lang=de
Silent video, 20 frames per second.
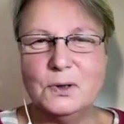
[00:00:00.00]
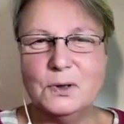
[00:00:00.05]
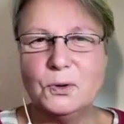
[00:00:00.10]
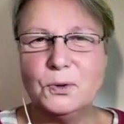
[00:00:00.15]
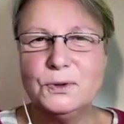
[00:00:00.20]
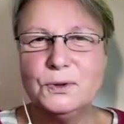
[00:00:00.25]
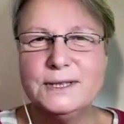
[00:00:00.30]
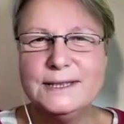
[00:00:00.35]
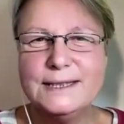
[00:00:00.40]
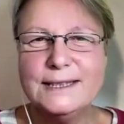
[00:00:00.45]

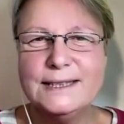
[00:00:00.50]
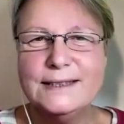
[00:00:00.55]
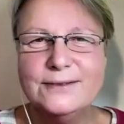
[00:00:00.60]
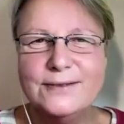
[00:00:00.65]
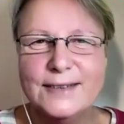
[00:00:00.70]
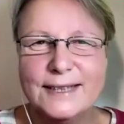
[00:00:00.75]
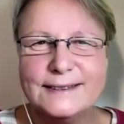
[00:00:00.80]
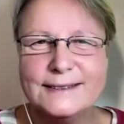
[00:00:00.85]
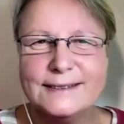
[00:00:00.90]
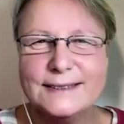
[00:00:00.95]
Und in
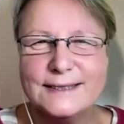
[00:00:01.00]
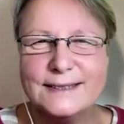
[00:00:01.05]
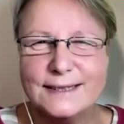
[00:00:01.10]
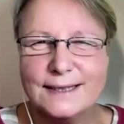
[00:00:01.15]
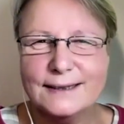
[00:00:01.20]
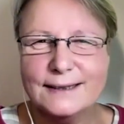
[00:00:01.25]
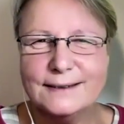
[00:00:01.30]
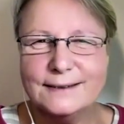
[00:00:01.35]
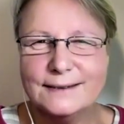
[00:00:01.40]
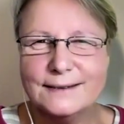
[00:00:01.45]
wilden
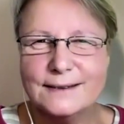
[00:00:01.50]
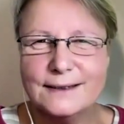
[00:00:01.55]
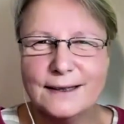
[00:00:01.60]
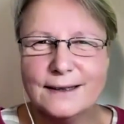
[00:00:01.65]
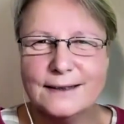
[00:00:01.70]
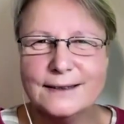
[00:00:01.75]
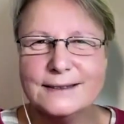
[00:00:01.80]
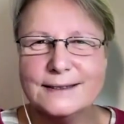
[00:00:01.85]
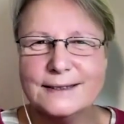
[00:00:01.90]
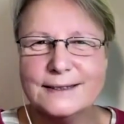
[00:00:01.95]
Zeiten, da
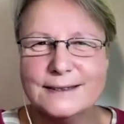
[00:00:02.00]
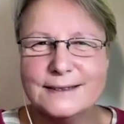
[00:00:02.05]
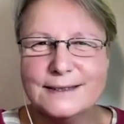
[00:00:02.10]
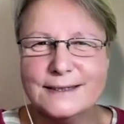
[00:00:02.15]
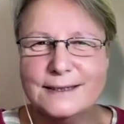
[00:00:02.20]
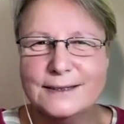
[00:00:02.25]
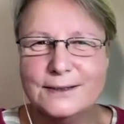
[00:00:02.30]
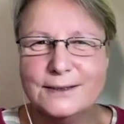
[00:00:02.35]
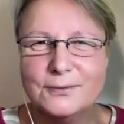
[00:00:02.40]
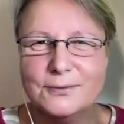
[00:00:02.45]
ist es
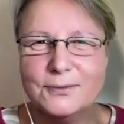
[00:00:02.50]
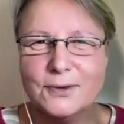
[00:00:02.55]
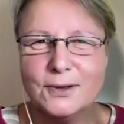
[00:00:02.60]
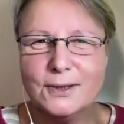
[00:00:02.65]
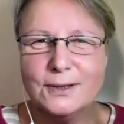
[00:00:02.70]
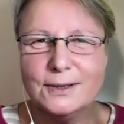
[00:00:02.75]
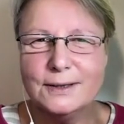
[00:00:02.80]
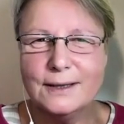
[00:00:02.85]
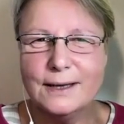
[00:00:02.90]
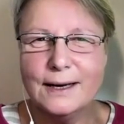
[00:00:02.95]

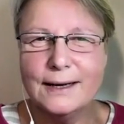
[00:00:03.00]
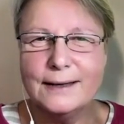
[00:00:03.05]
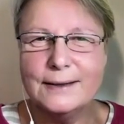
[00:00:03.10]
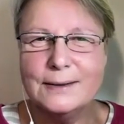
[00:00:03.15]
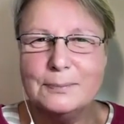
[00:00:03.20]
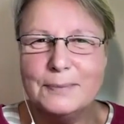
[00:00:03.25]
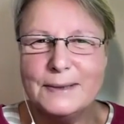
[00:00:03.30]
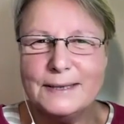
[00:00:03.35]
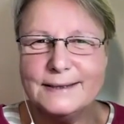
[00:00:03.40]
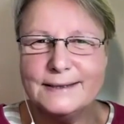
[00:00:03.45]
sinnvoll,
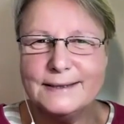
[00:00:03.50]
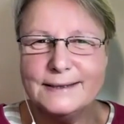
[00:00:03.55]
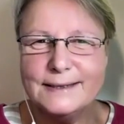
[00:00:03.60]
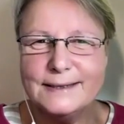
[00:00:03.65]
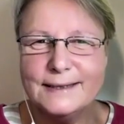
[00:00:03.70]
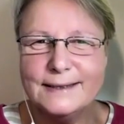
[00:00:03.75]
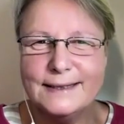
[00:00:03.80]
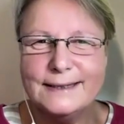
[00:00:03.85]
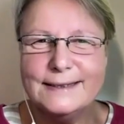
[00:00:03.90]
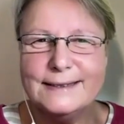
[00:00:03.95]
ein
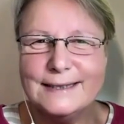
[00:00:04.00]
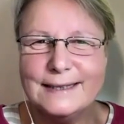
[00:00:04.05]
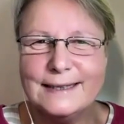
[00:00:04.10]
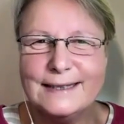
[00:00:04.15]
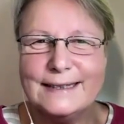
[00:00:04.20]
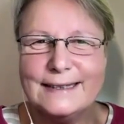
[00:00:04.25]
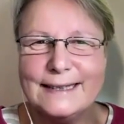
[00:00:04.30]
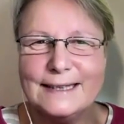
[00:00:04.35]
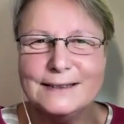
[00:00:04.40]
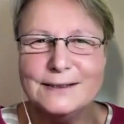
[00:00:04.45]
bisschen
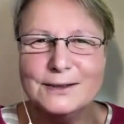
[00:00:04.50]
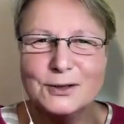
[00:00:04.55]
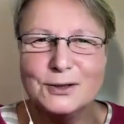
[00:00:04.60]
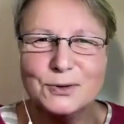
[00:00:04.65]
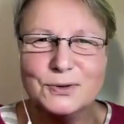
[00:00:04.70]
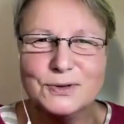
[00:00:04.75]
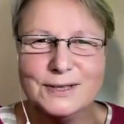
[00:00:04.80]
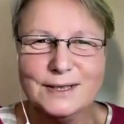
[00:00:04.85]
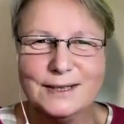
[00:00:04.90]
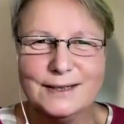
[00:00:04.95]
intelligent zu
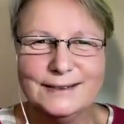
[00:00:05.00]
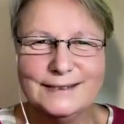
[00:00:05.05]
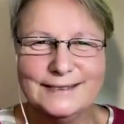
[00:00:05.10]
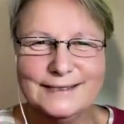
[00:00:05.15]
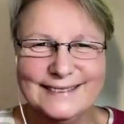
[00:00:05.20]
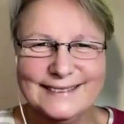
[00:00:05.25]
sein,